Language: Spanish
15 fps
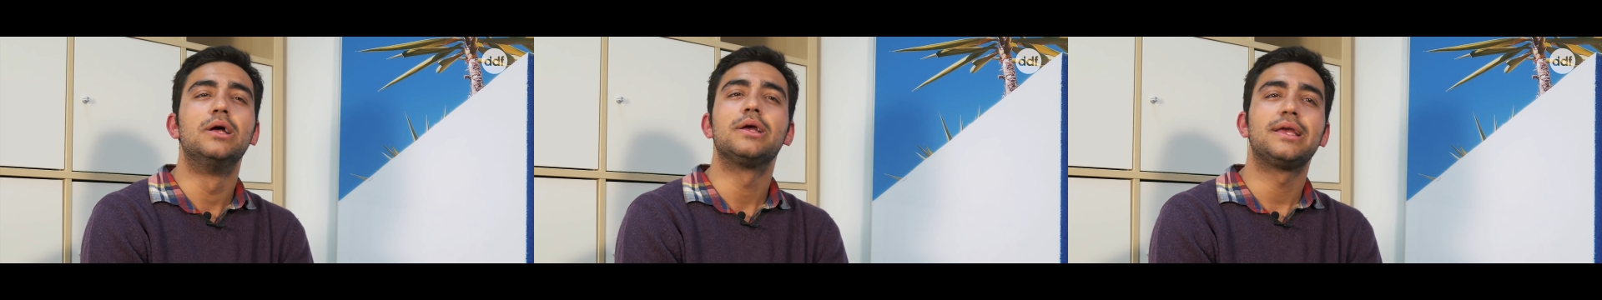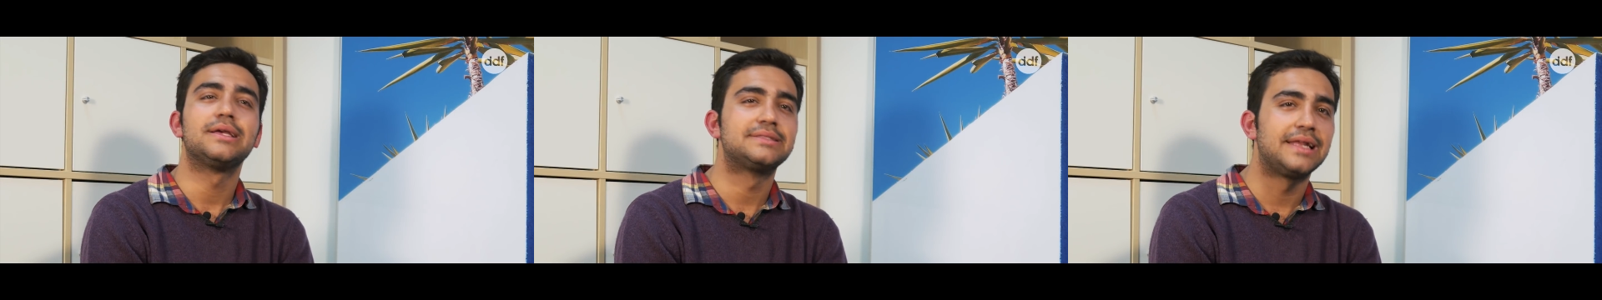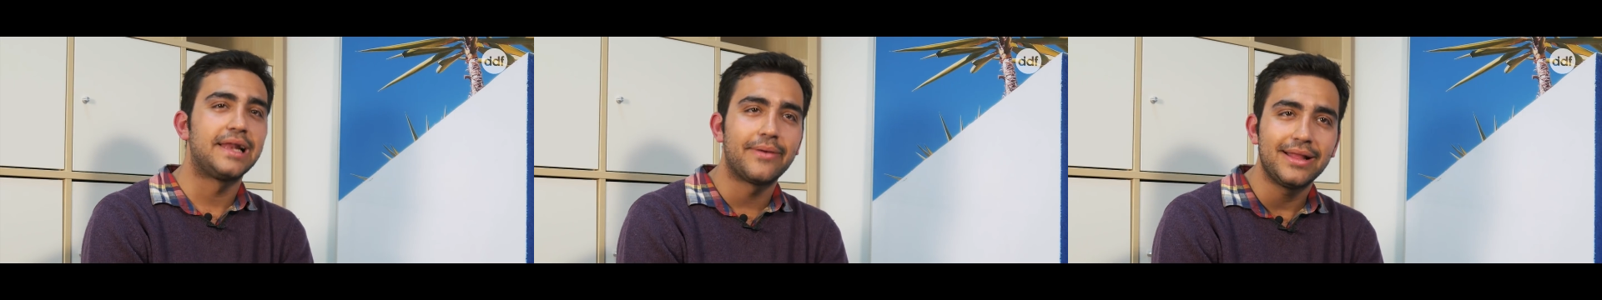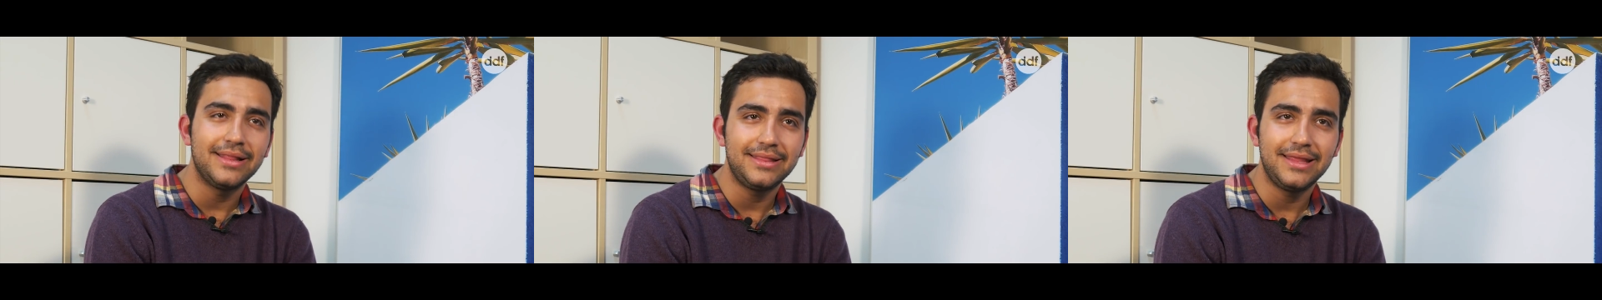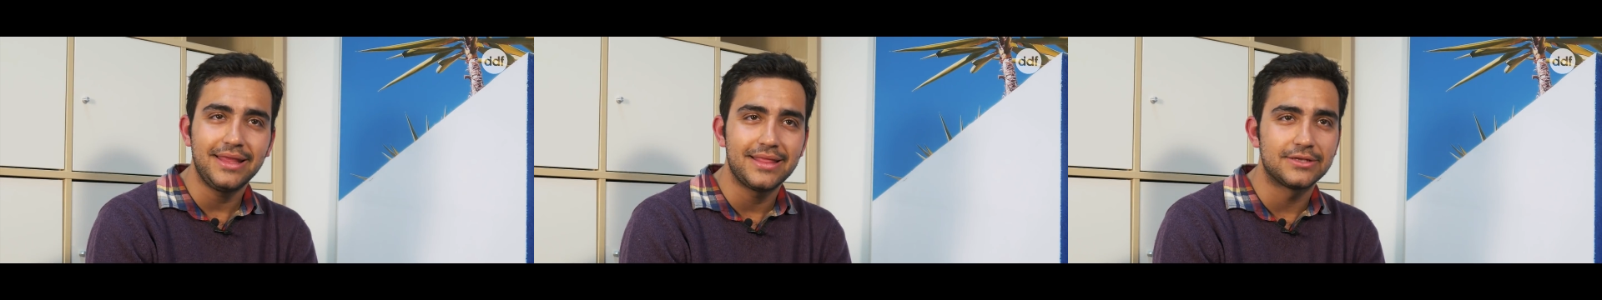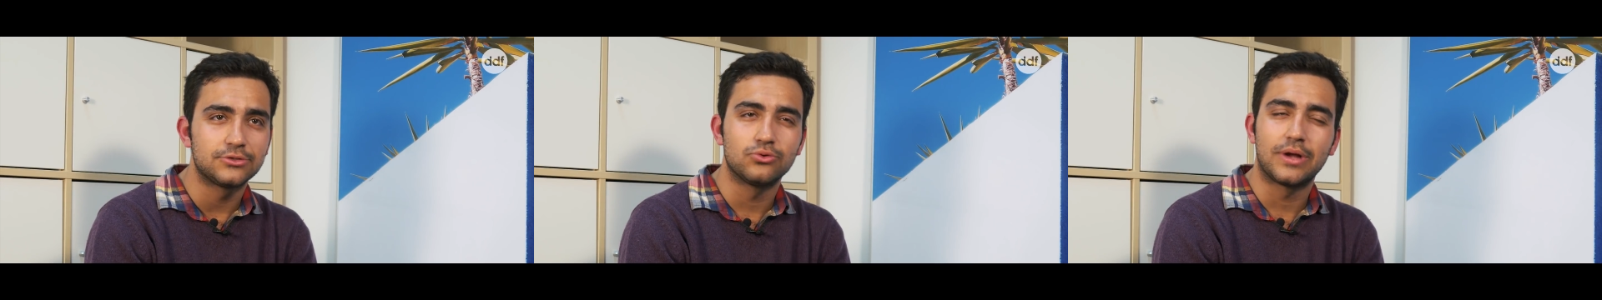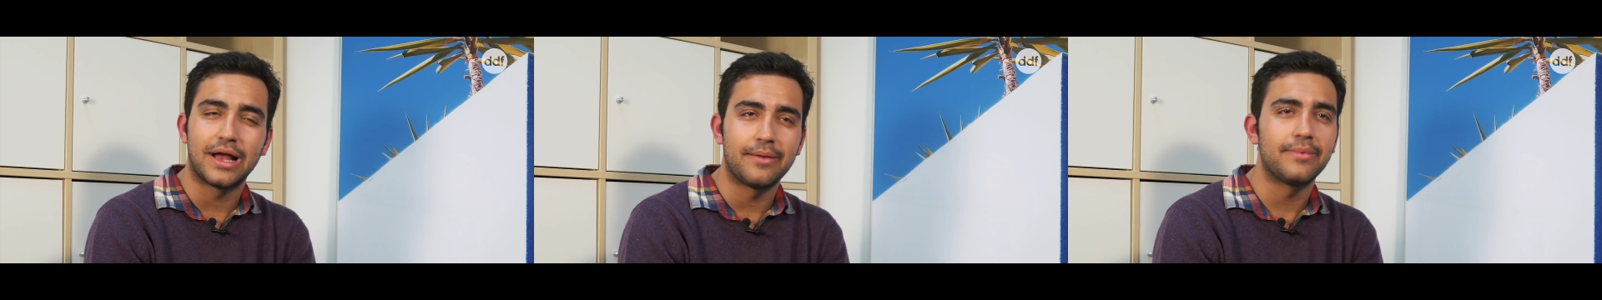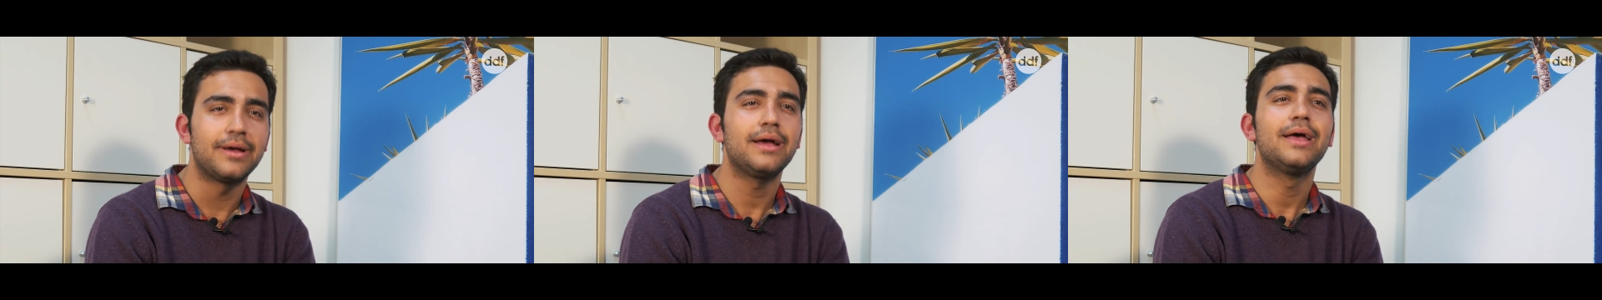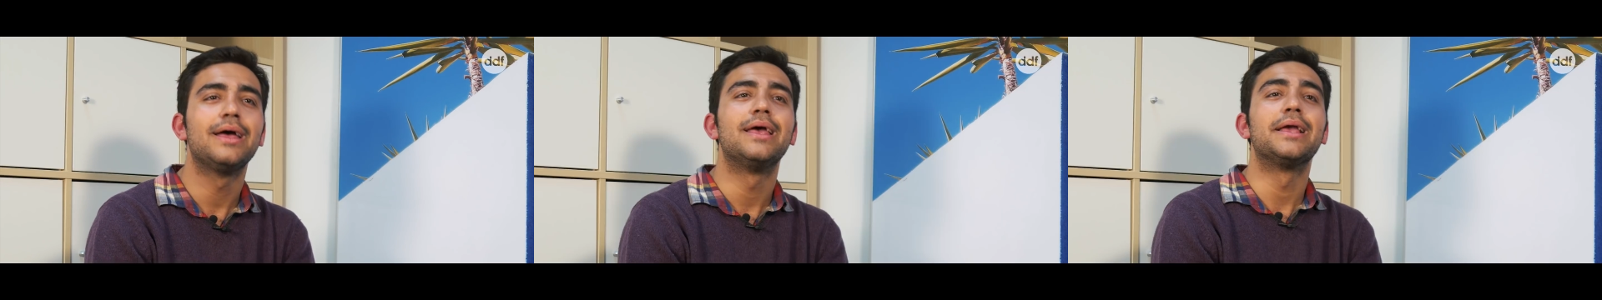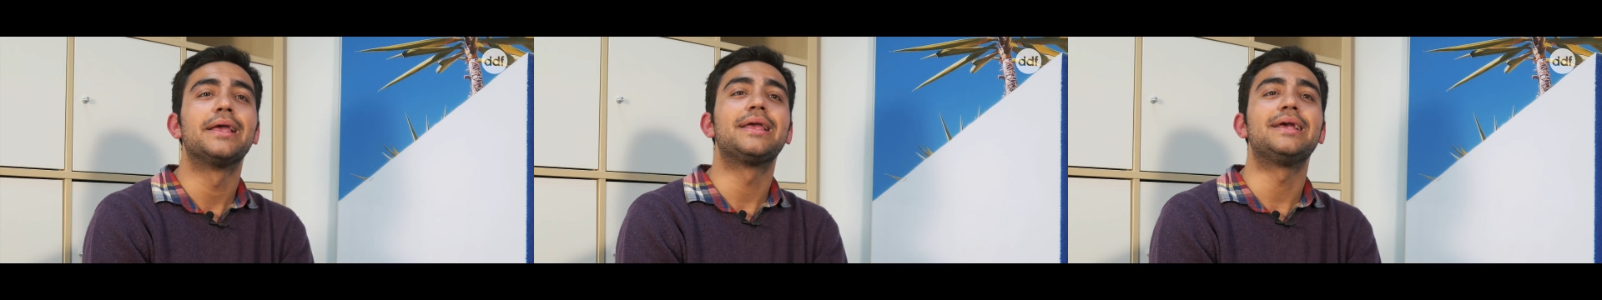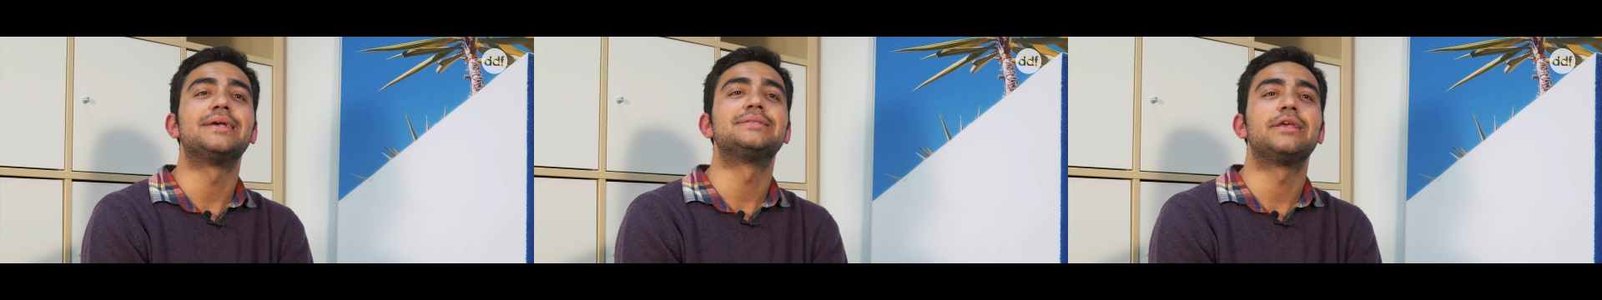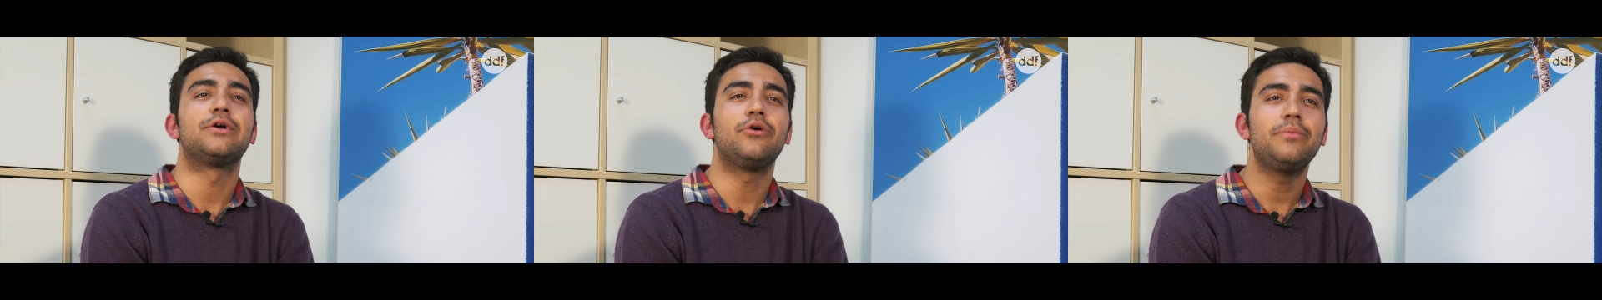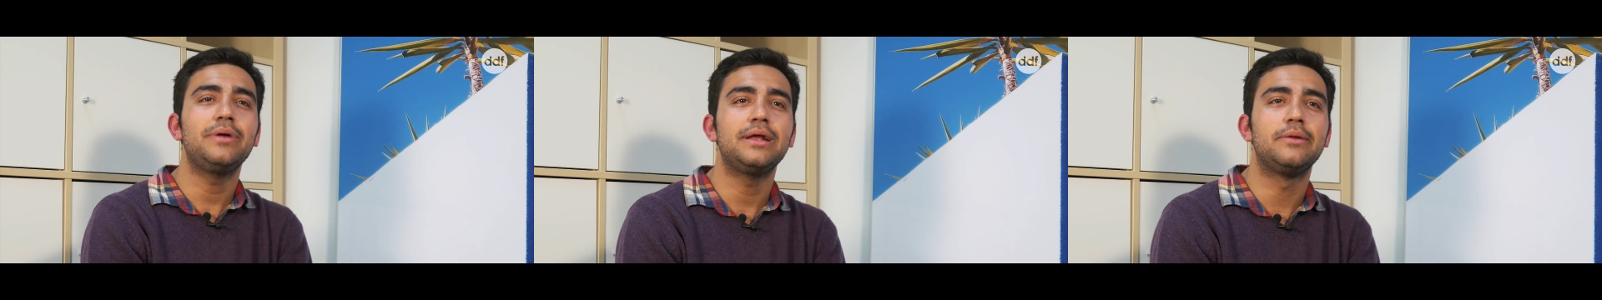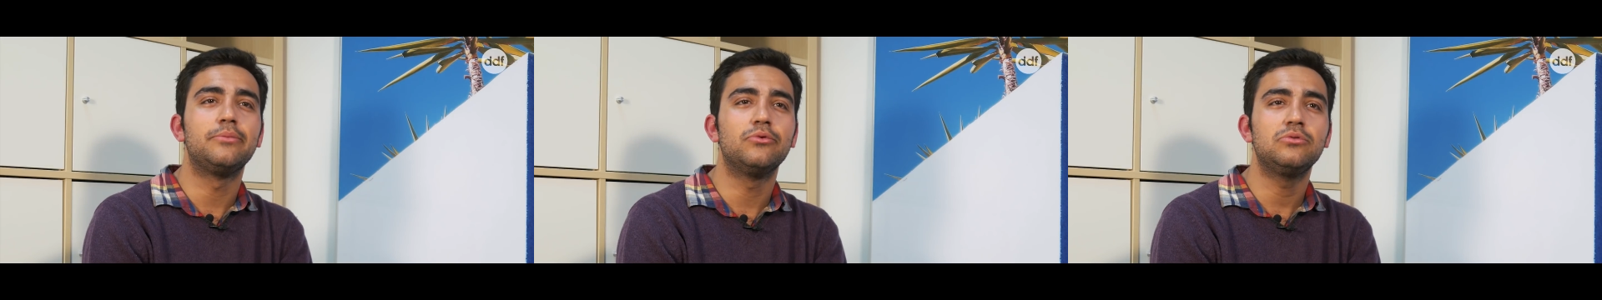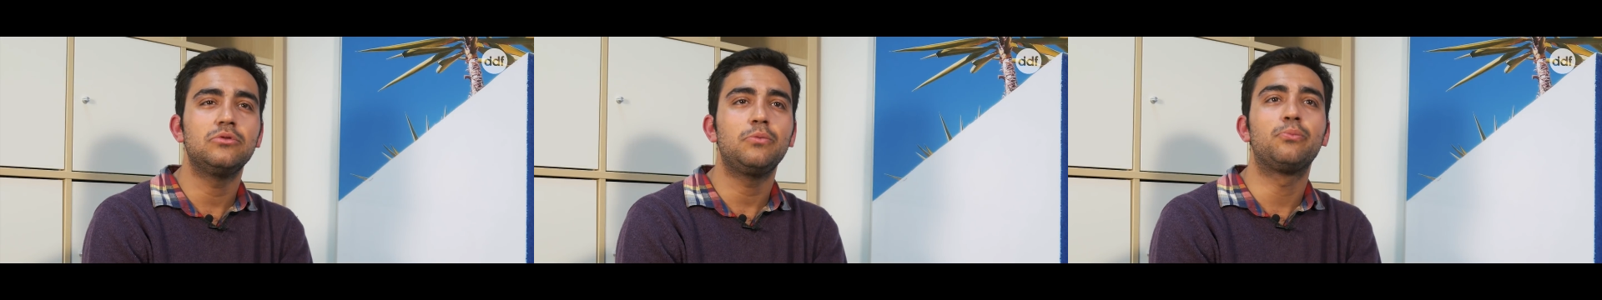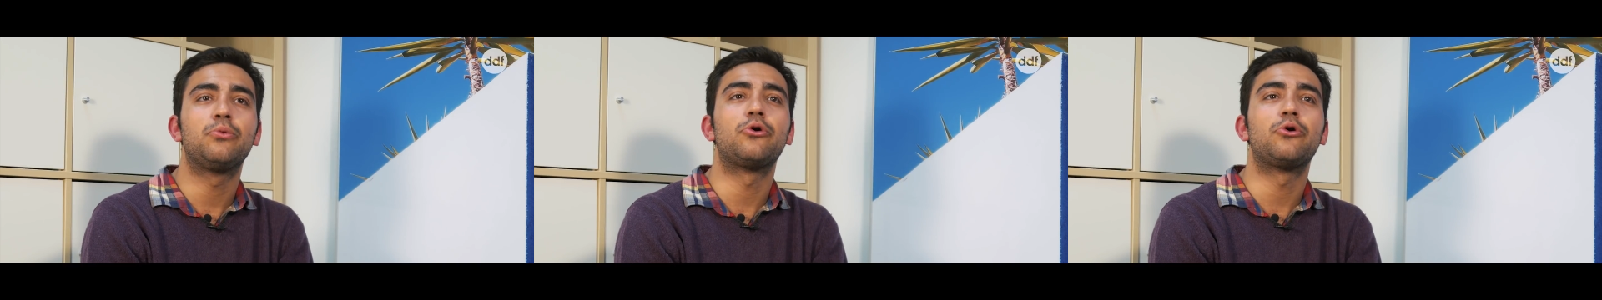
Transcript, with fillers: que se levante de su cama, que se en el mundo